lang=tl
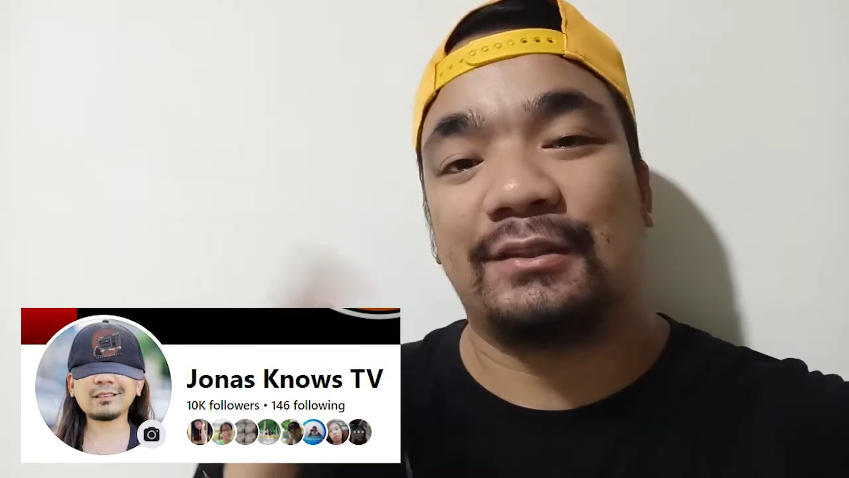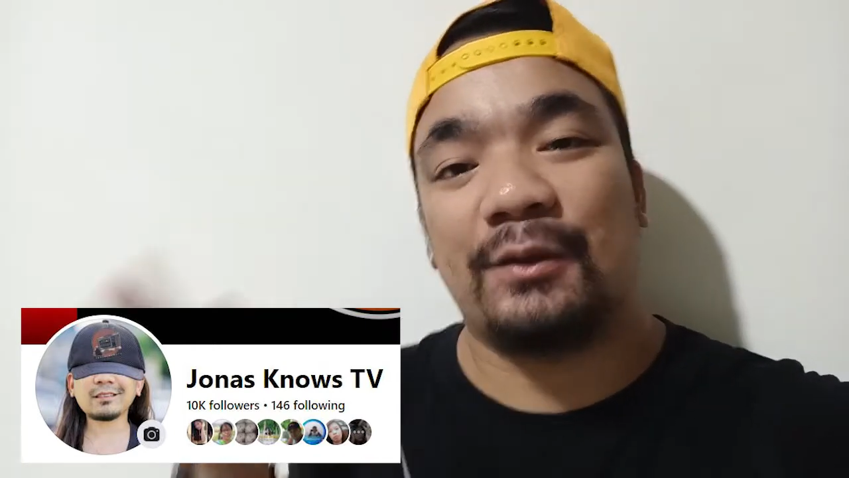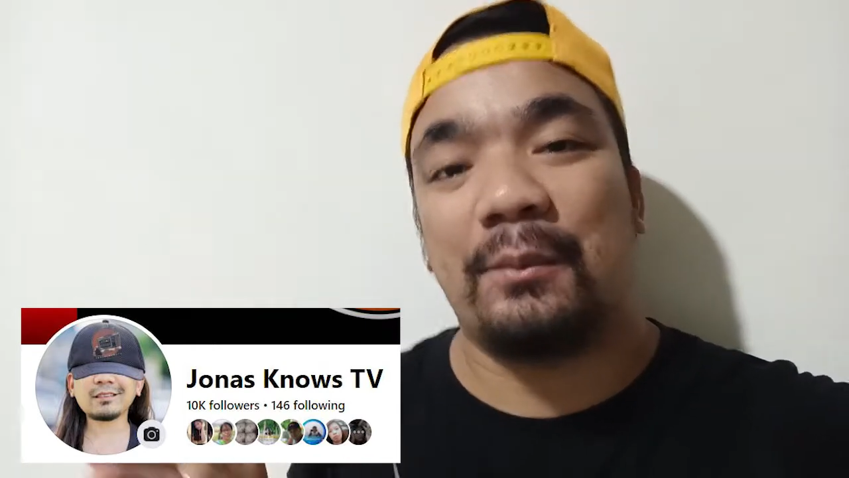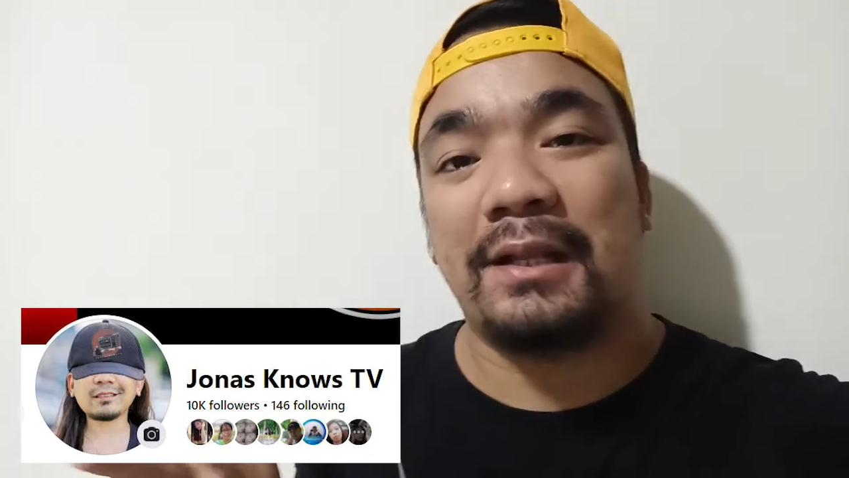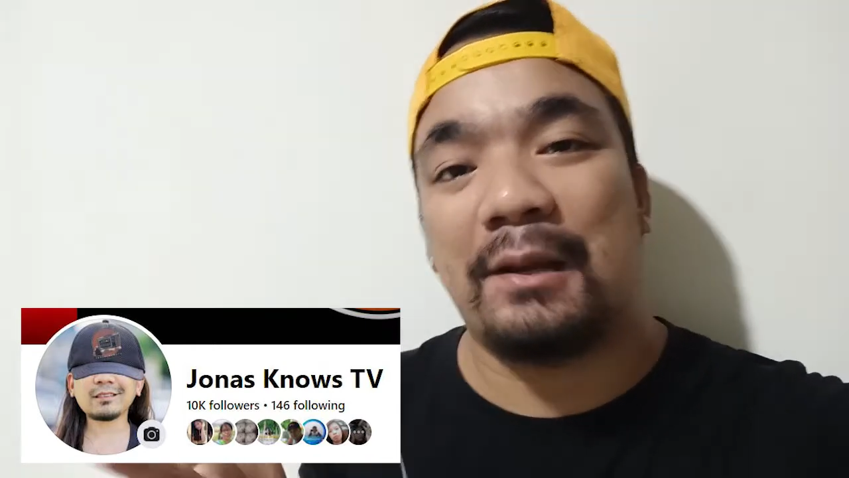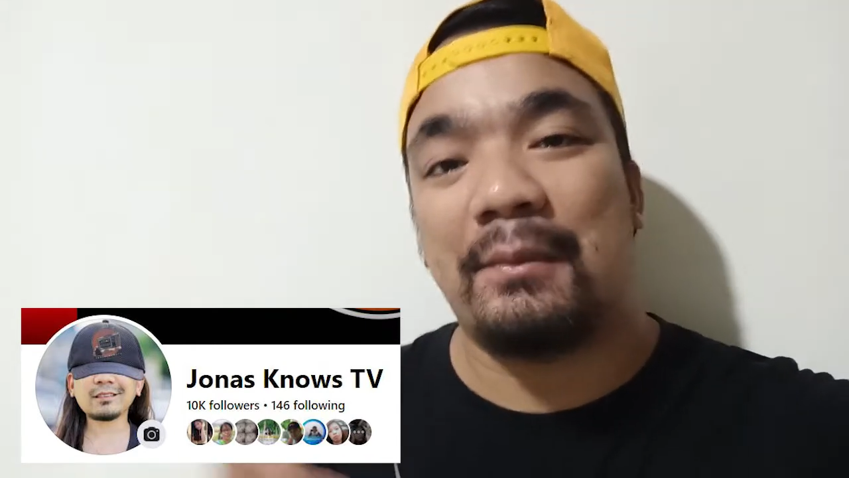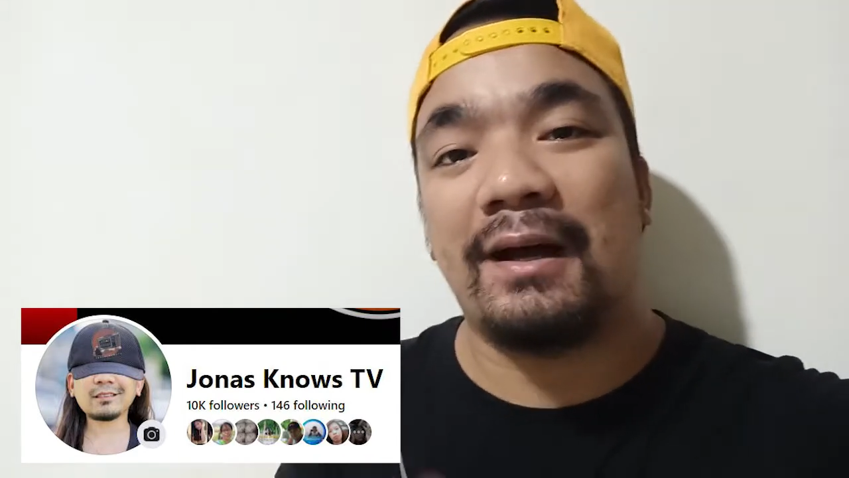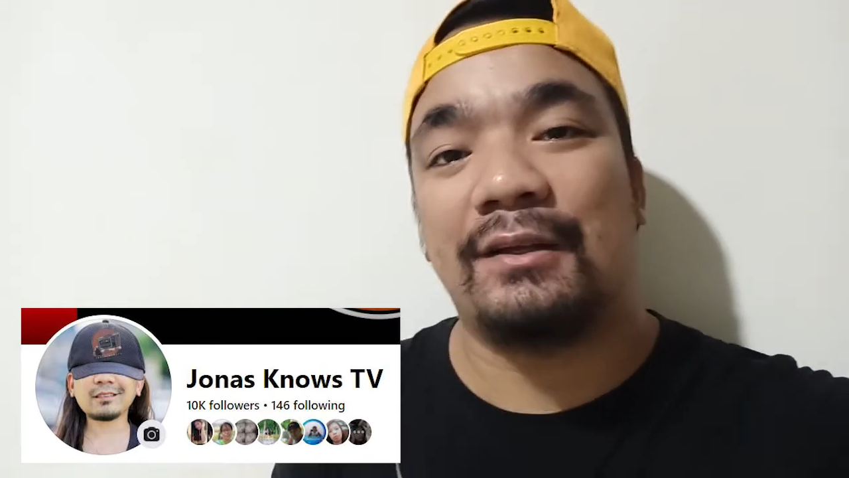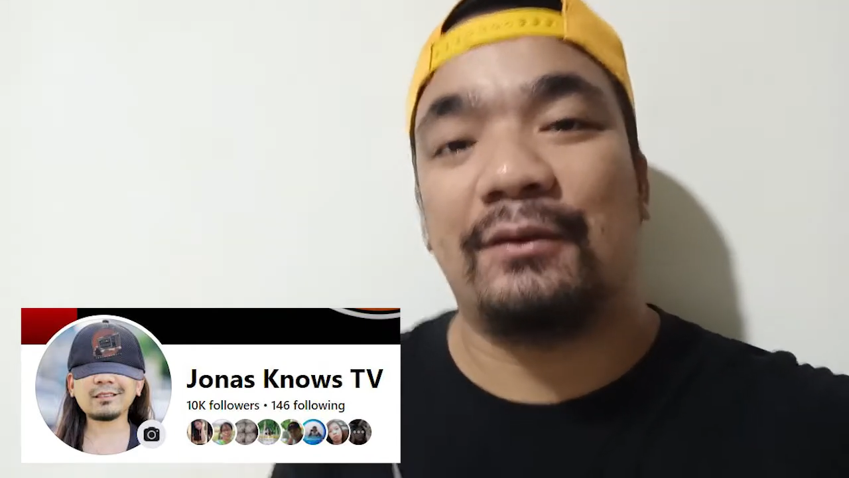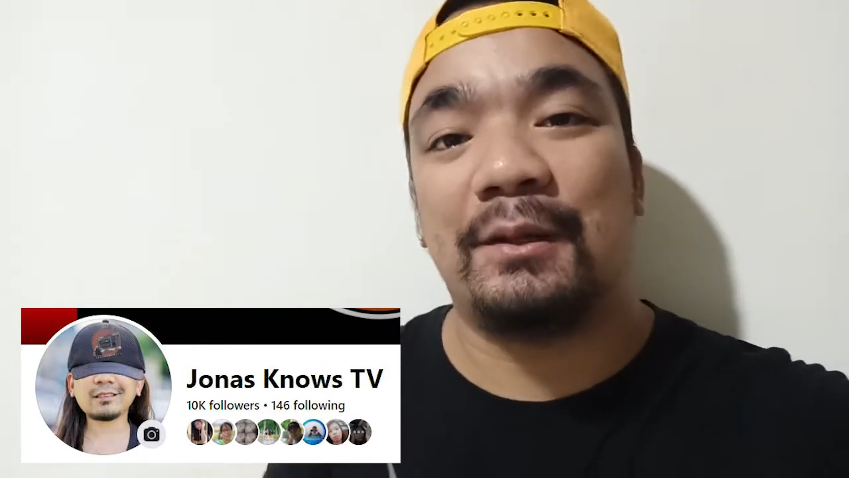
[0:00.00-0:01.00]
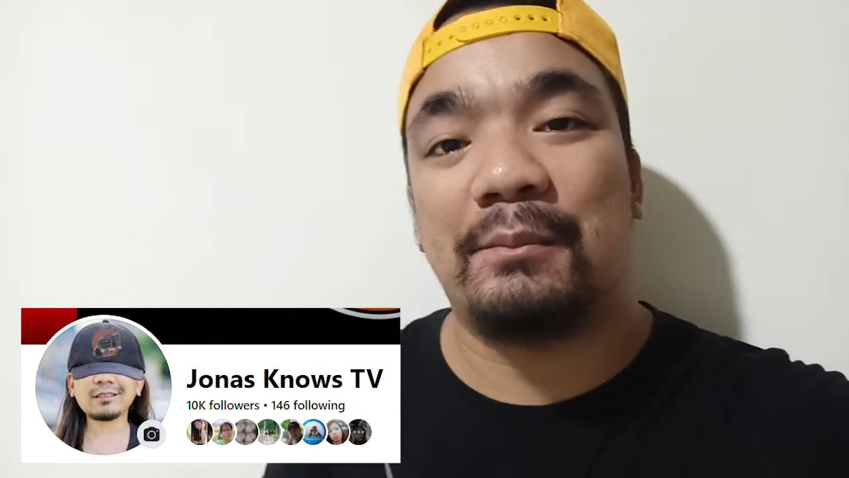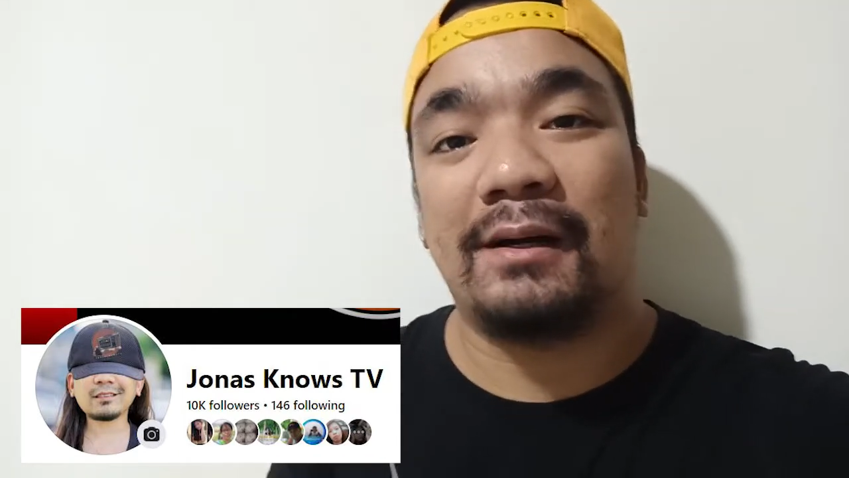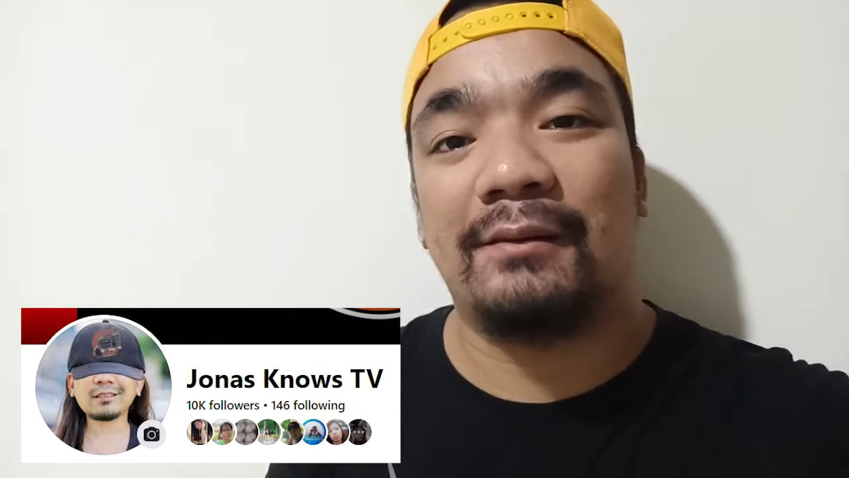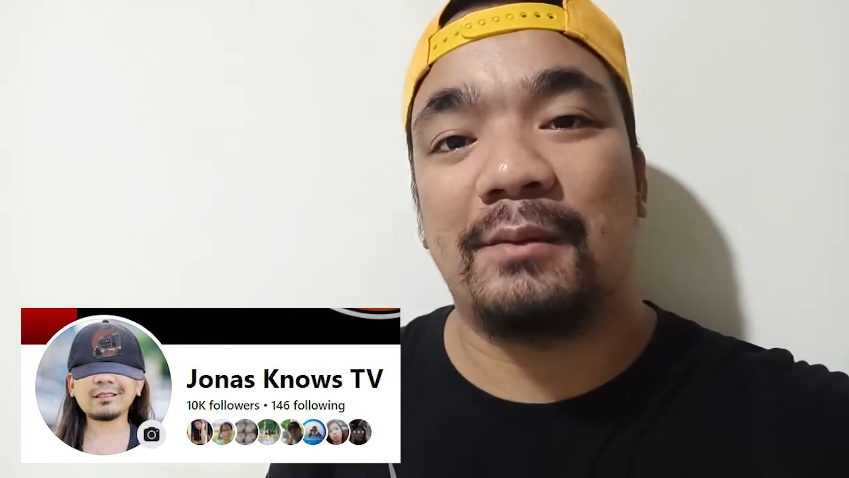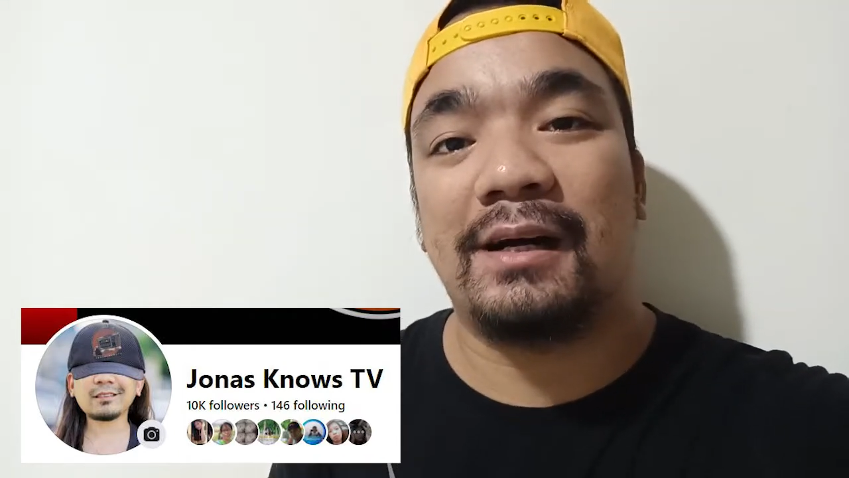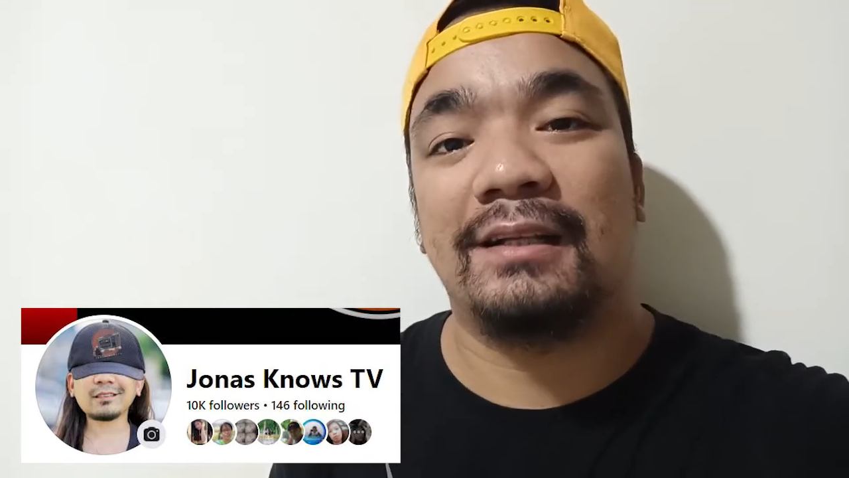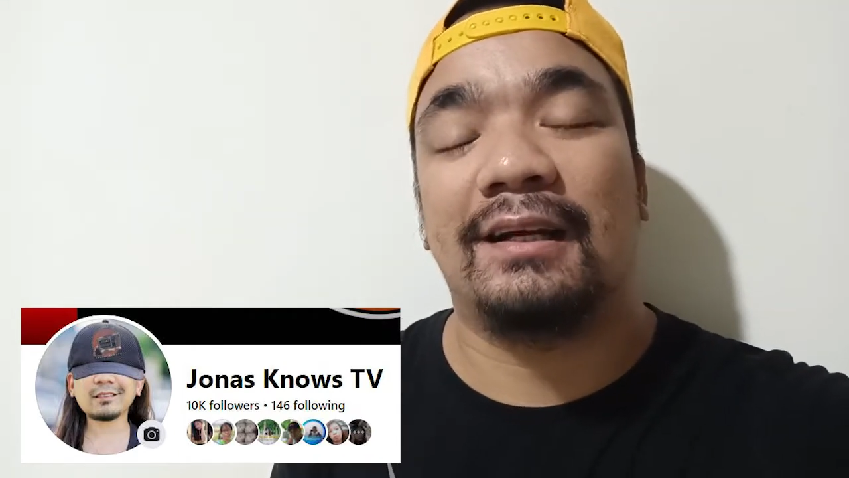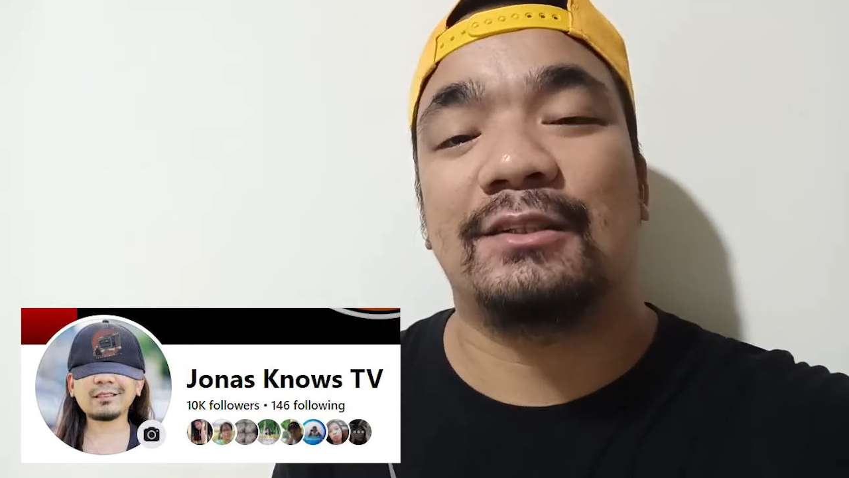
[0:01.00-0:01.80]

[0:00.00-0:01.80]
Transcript: So malamang yung ibang mga